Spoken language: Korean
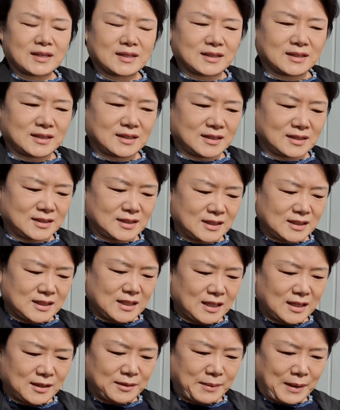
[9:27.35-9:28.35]
그
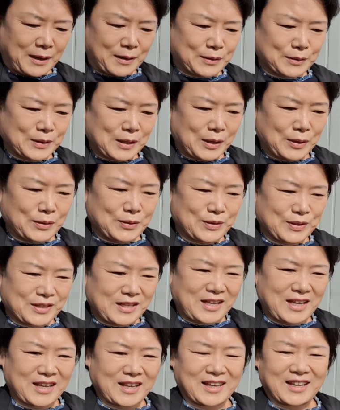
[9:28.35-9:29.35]
실사를 받고
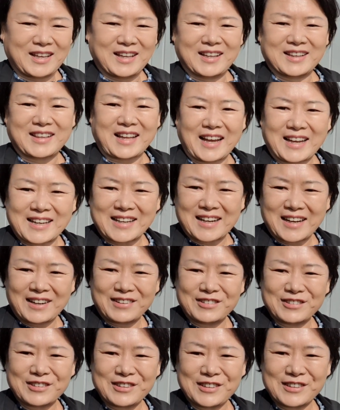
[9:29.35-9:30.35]
나오는데 다리가
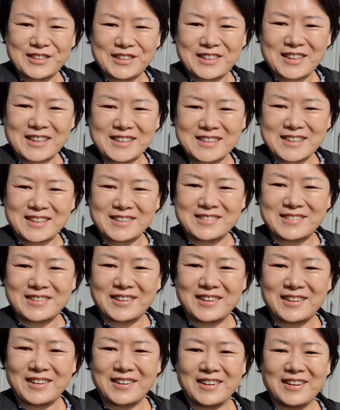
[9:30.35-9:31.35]
후들들
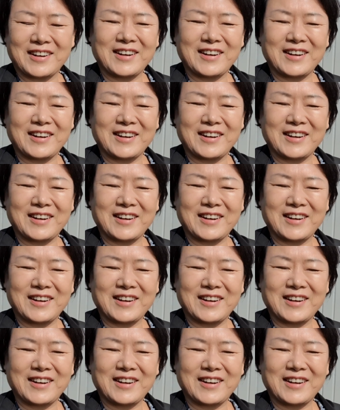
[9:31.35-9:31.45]
하더라고요.